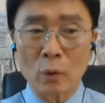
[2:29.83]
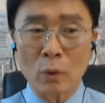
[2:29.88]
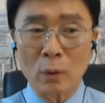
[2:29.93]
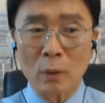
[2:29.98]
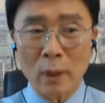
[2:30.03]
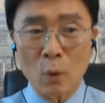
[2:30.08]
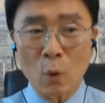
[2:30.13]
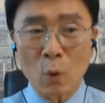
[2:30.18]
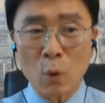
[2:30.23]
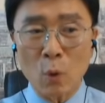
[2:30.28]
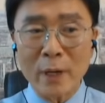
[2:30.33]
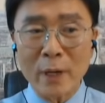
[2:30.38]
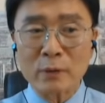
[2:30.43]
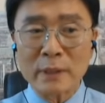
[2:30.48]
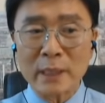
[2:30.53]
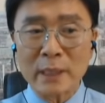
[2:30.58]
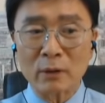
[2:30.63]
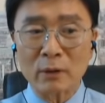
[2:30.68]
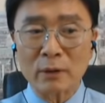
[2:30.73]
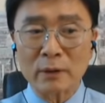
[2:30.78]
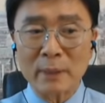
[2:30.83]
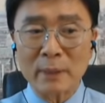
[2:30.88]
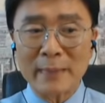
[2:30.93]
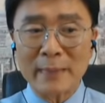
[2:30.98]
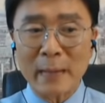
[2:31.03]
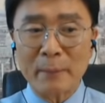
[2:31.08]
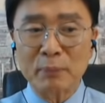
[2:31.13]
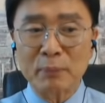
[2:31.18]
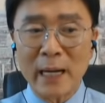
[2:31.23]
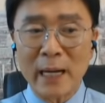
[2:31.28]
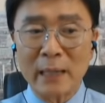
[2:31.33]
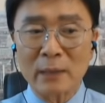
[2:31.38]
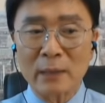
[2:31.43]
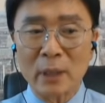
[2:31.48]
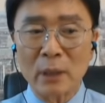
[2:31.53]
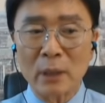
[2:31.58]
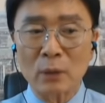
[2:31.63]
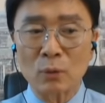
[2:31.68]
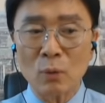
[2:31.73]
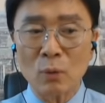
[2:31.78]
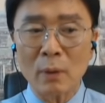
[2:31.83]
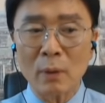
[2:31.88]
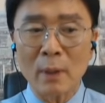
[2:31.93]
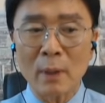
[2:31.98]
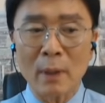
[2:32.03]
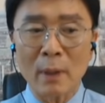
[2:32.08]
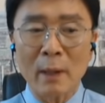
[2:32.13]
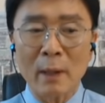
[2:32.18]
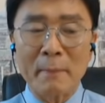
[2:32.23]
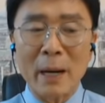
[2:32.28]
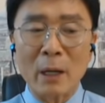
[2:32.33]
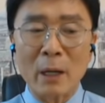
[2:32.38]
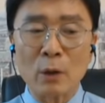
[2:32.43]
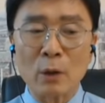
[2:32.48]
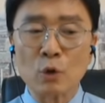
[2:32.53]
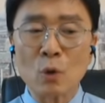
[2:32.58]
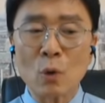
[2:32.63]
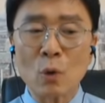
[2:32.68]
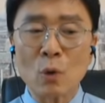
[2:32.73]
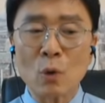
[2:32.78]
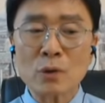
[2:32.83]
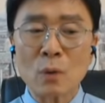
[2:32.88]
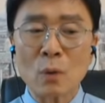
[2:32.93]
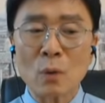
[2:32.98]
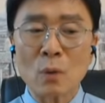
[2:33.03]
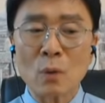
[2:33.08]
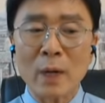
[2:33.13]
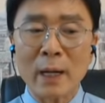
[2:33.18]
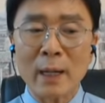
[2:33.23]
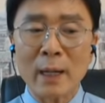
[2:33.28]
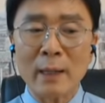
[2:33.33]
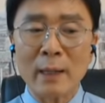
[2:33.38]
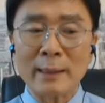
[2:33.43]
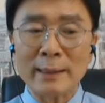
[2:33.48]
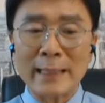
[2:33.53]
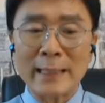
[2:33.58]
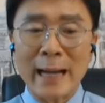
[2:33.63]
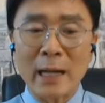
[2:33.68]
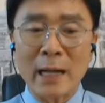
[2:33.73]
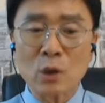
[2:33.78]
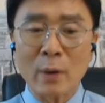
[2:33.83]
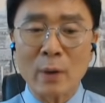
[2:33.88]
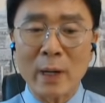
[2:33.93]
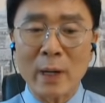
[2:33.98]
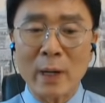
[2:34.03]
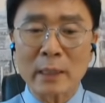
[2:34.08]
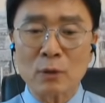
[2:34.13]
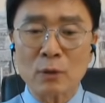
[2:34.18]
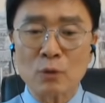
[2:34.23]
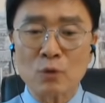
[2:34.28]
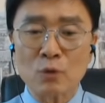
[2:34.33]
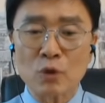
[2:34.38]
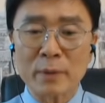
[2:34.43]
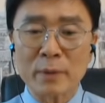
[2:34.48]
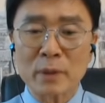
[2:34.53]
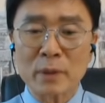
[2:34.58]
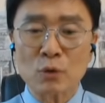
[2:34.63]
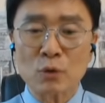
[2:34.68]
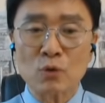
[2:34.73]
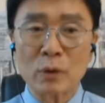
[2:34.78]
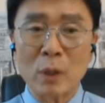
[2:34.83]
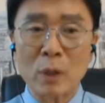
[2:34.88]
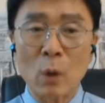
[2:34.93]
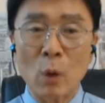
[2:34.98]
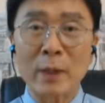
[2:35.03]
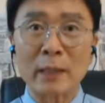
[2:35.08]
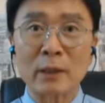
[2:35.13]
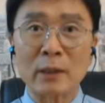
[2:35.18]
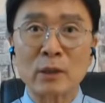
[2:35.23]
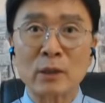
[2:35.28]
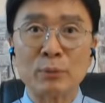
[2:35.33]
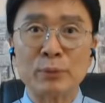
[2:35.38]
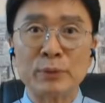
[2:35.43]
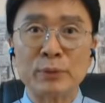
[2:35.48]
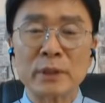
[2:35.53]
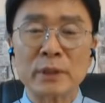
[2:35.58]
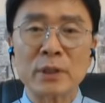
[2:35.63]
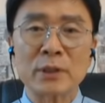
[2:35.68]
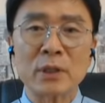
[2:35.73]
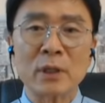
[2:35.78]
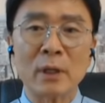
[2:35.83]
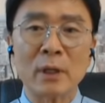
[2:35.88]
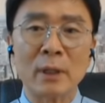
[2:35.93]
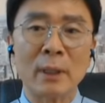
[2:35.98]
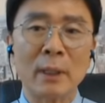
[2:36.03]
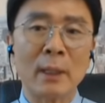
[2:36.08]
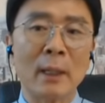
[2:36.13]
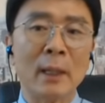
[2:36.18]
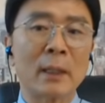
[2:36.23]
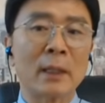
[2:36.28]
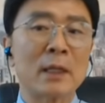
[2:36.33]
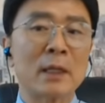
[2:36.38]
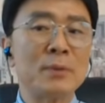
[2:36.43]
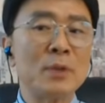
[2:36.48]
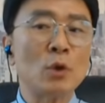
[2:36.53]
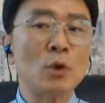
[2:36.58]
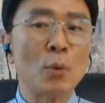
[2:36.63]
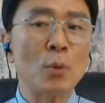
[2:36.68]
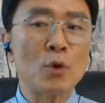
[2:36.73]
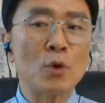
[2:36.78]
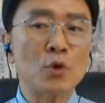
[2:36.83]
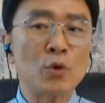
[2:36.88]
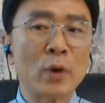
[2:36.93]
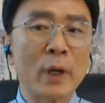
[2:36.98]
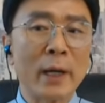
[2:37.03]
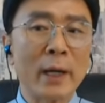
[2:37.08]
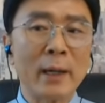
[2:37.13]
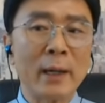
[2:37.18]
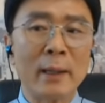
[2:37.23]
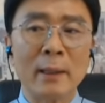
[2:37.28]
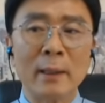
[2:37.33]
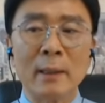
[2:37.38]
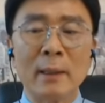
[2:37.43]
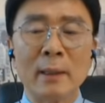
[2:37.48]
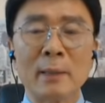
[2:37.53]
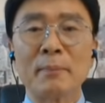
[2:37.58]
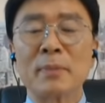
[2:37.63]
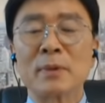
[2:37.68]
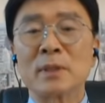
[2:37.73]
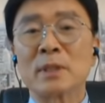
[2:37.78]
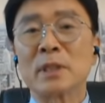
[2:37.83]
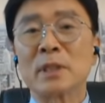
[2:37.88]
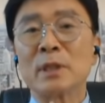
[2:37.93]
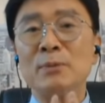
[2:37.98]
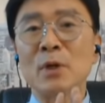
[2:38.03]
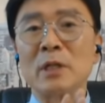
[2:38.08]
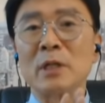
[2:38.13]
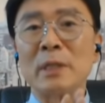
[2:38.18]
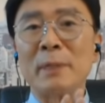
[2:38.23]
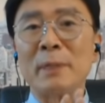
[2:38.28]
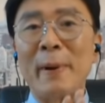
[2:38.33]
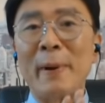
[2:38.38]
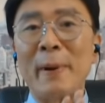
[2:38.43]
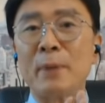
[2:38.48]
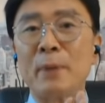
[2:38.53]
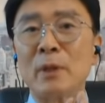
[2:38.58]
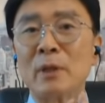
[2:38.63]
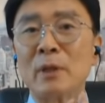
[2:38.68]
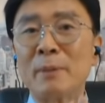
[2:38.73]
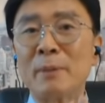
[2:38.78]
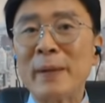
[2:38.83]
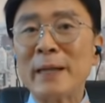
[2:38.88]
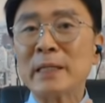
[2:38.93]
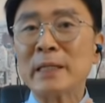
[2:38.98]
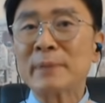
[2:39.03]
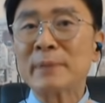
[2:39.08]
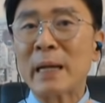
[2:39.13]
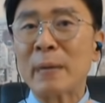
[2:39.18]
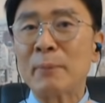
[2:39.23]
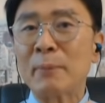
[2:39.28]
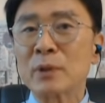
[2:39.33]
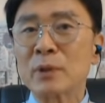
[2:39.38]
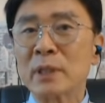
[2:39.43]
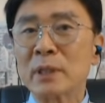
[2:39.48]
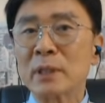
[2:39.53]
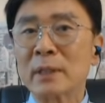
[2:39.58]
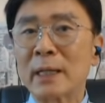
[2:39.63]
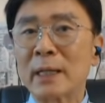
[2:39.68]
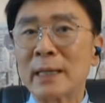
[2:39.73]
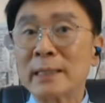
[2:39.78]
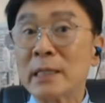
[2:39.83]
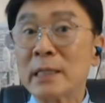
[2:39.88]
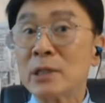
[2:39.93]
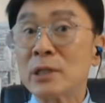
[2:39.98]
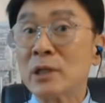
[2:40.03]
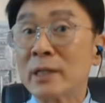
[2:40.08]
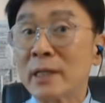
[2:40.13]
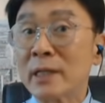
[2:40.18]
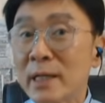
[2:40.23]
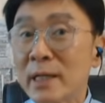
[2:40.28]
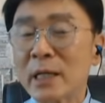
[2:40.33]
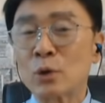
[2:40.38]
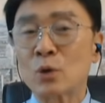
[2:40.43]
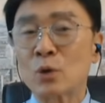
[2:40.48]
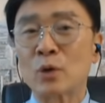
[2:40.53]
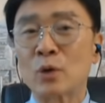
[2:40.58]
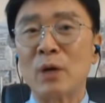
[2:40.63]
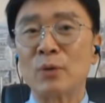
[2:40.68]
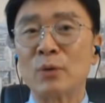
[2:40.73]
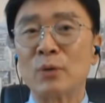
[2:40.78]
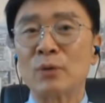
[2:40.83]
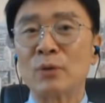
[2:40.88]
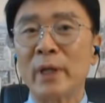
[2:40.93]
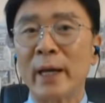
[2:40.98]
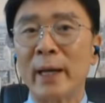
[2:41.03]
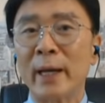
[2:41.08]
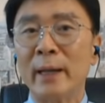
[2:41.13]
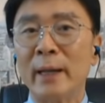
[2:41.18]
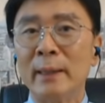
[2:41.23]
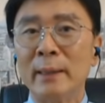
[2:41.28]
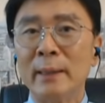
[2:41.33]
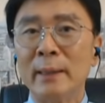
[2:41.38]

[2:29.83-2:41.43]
아, 코로나19 사건 때문에 나쁘다 하더라도 바로 유동성과 양쪽 완화를 중심에서 주가 올라갔던 부분이 있었죠. 그럼 이제 이번 주에 지금 현재 발표되는 84%가 실제 굉장히 좋게 나오는데